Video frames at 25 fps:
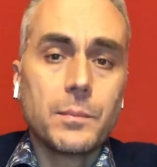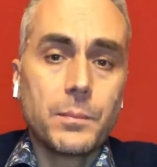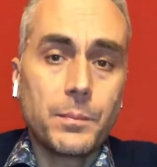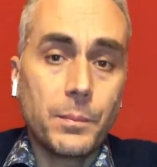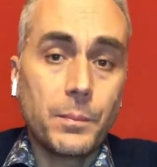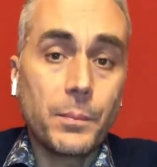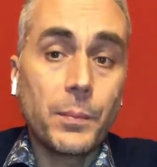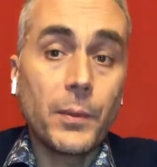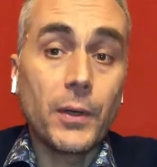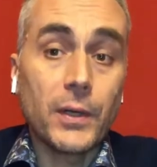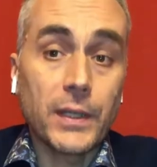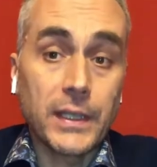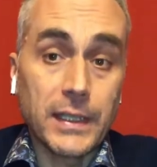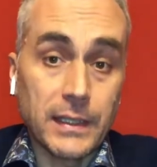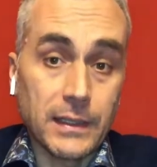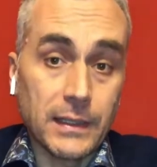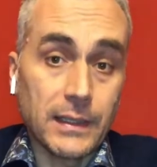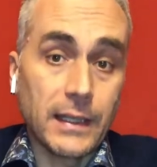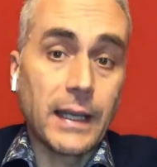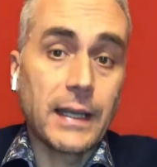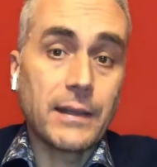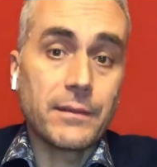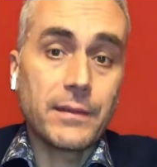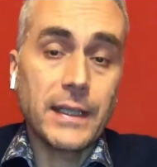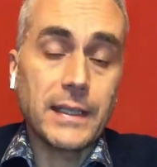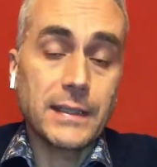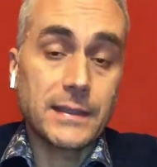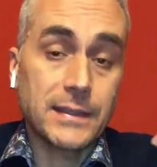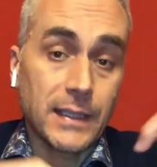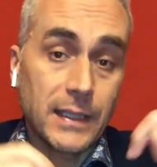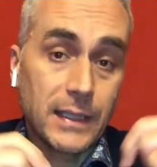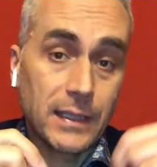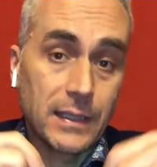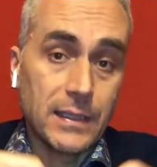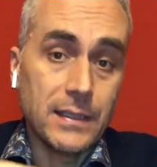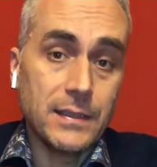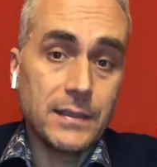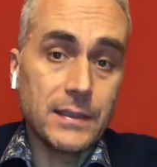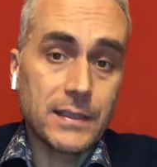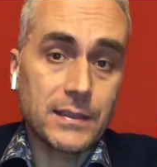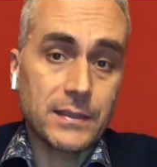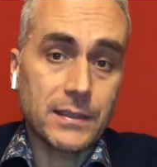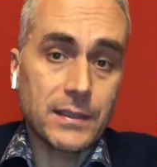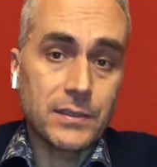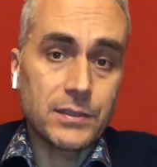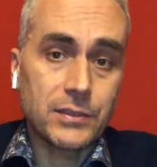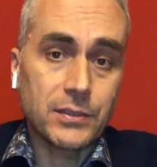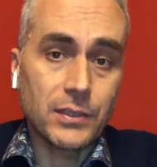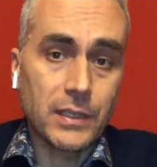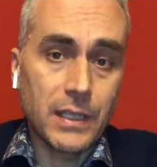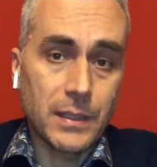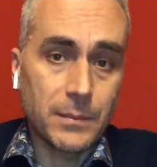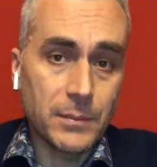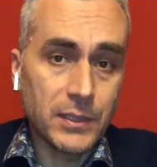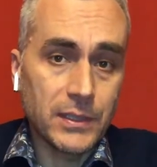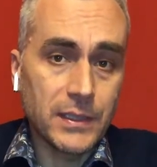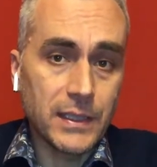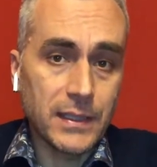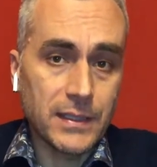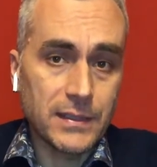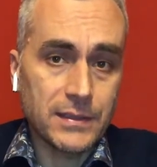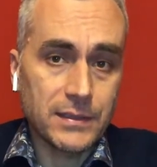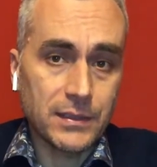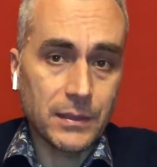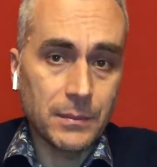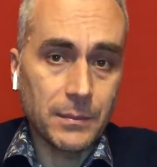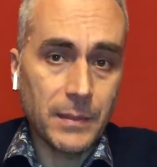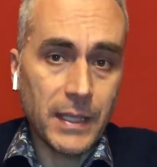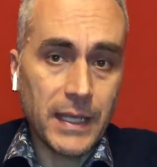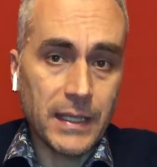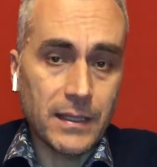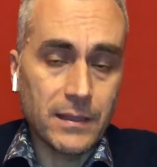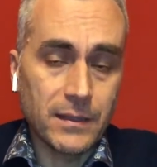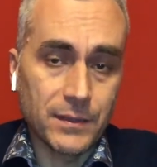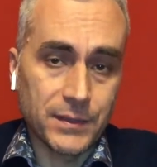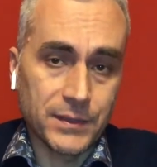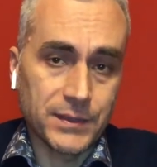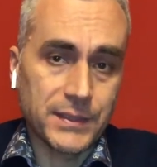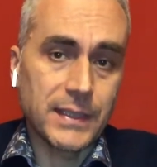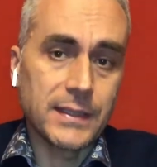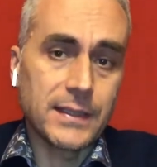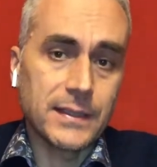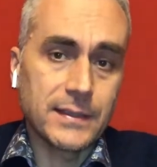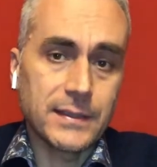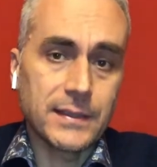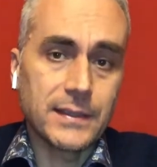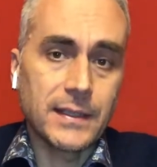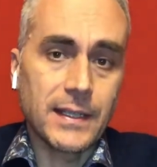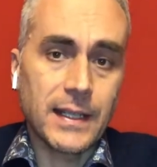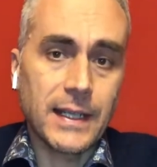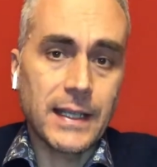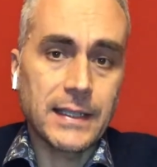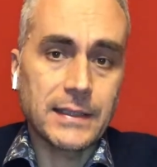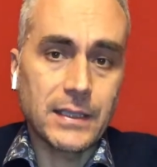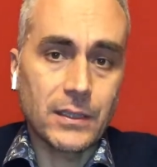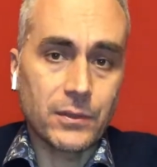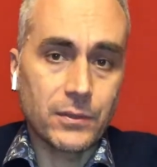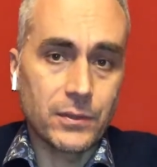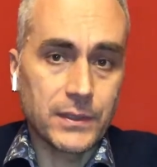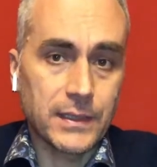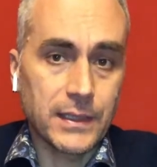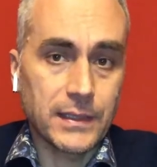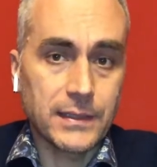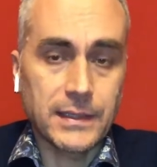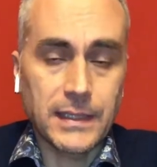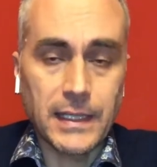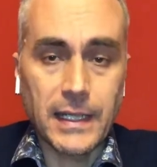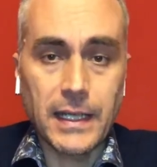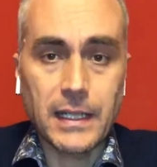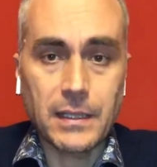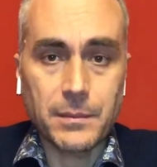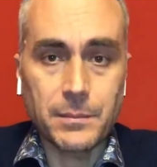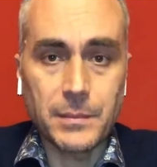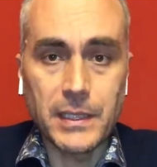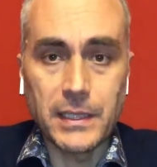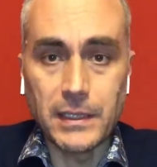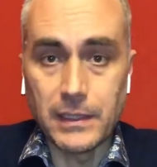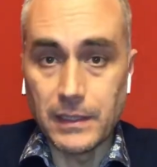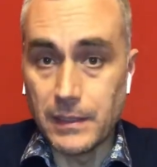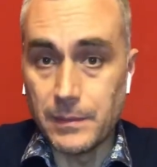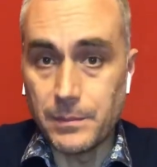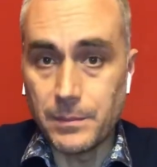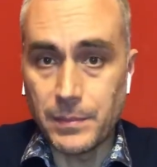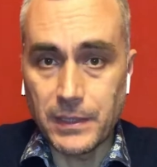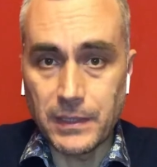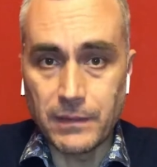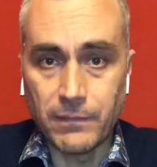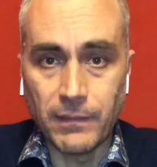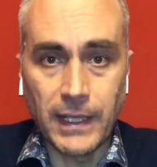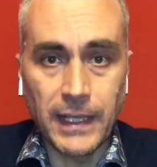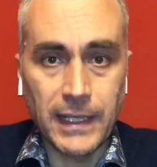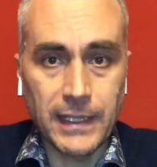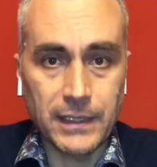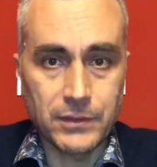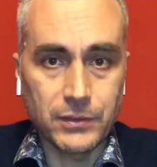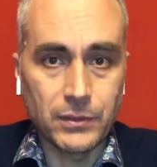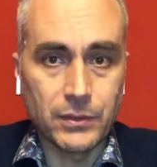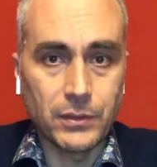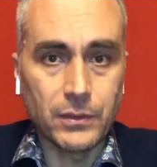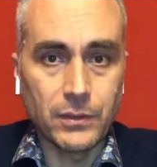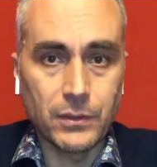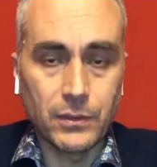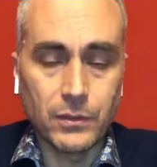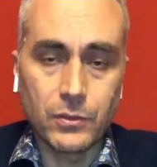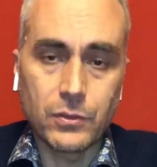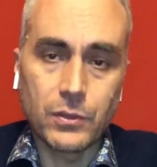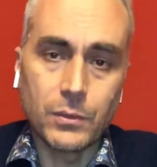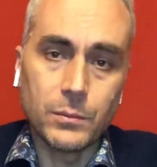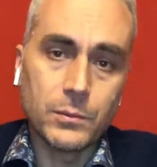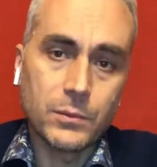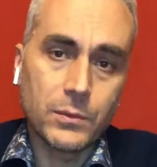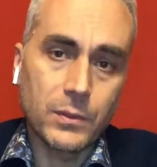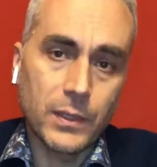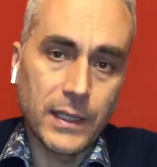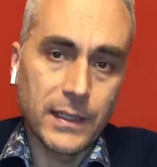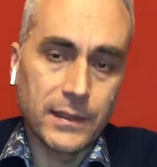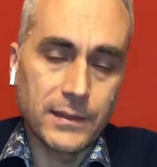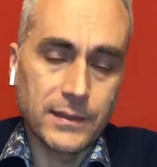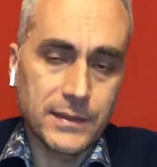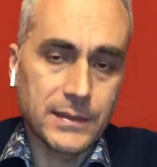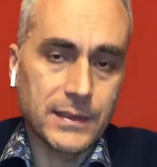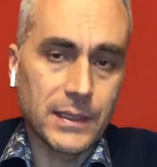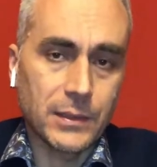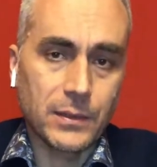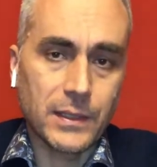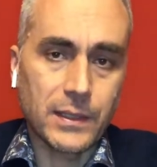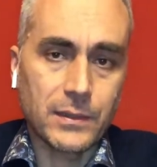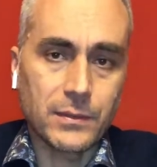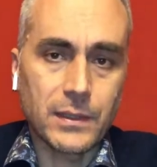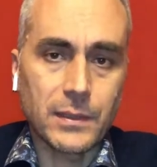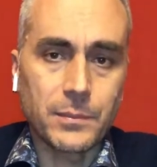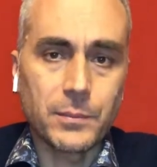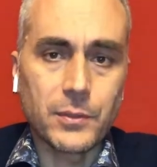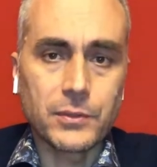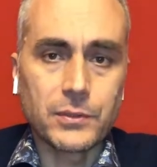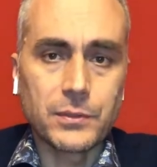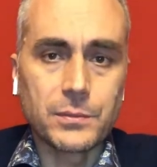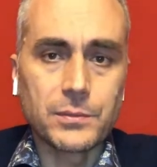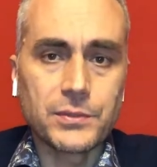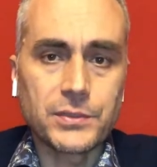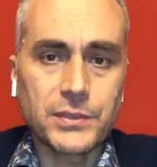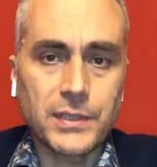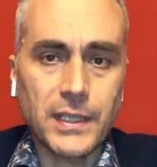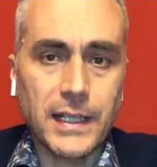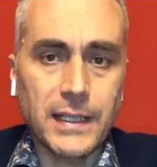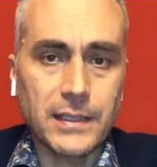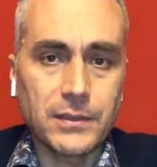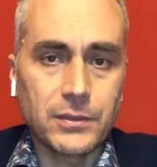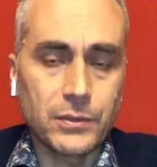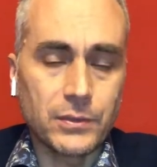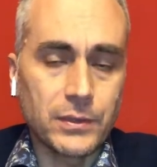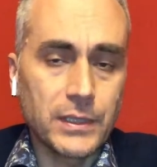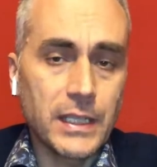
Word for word: Poi avete in descrizione il mio indirizzo email se desiderate contattarmi in privato o comunque instaurare un rapporto più stretto,